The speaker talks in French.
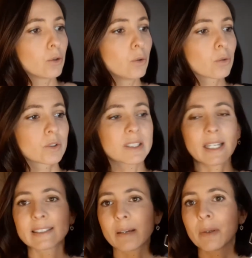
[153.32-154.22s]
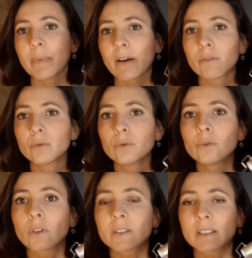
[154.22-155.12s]
Donc ça, ça m'est
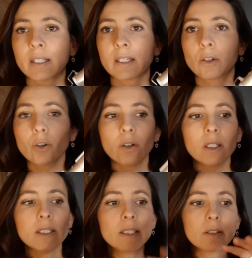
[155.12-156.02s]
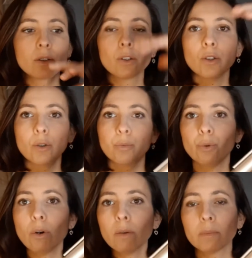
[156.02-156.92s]
parvenu dans un colis euh,
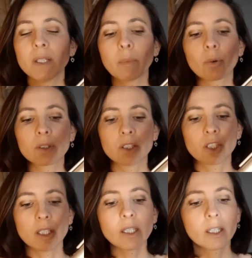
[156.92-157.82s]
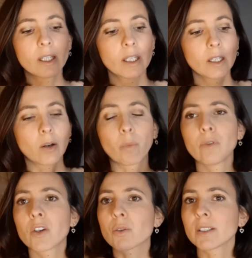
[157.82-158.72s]
bulle, bien protégé. On
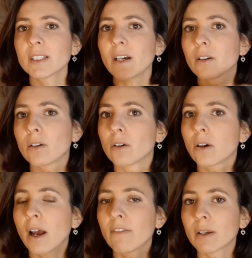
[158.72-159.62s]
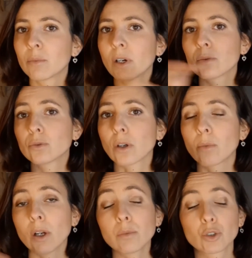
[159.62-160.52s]
pouvait choisir euh, avec boîte ou
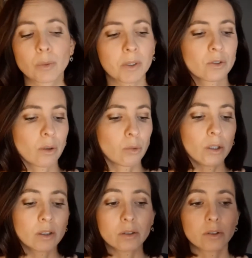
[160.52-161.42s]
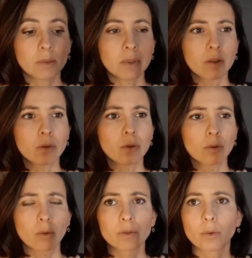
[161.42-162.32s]
sans boîte. Moi, j'ai pris sans boîte. Hein, C'était
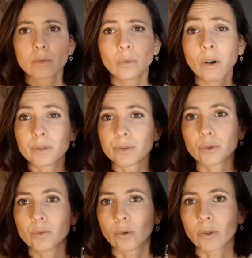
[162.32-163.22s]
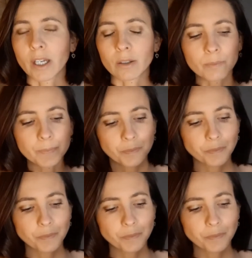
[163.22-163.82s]
peut-être 3 euh, euros de moins juste pour le carton.